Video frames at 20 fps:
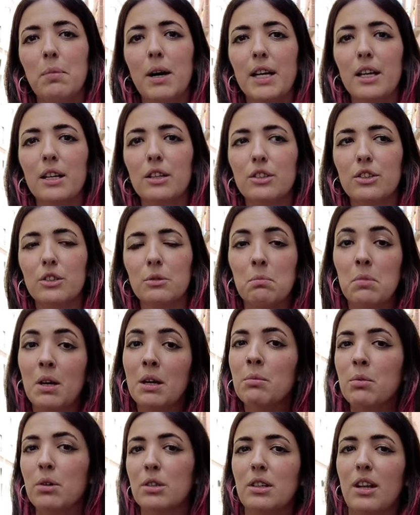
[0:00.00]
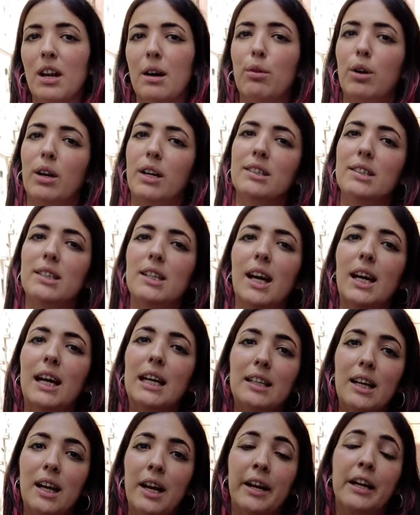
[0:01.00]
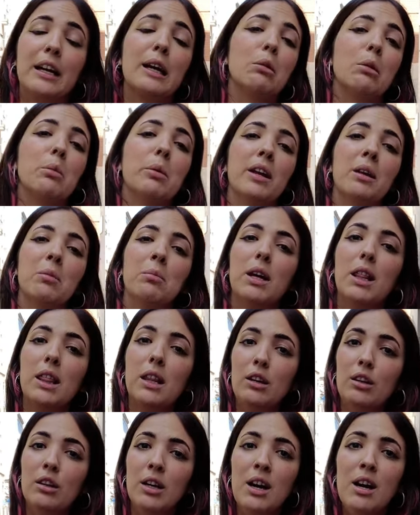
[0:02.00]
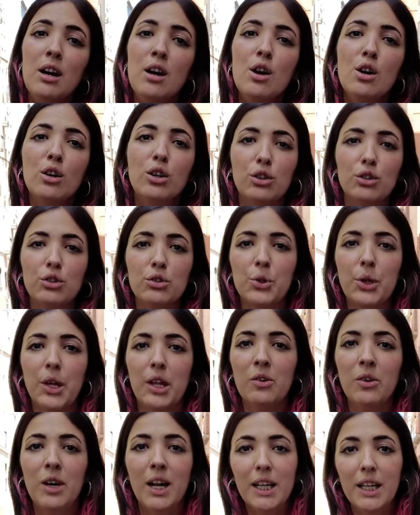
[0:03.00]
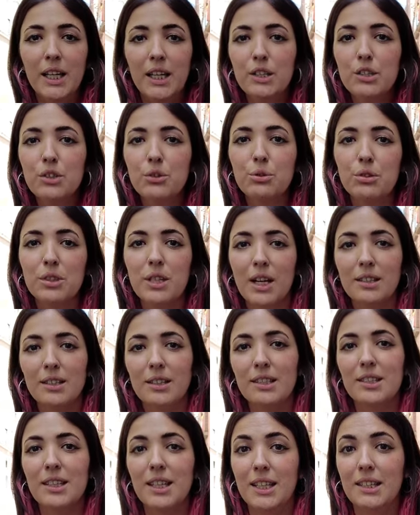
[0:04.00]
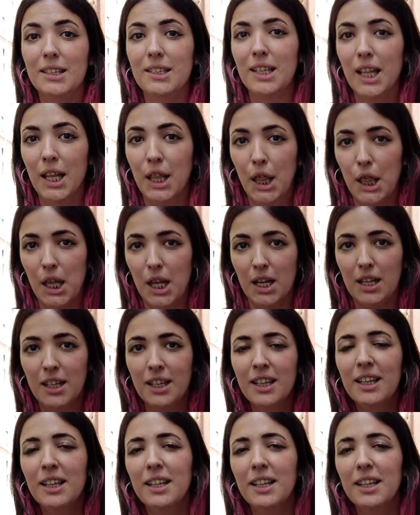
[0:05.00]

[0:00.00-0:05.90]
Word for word: varios miembros de la burguesía catalana que vivían en Barcelona construyeron aquí sus casas de residencia.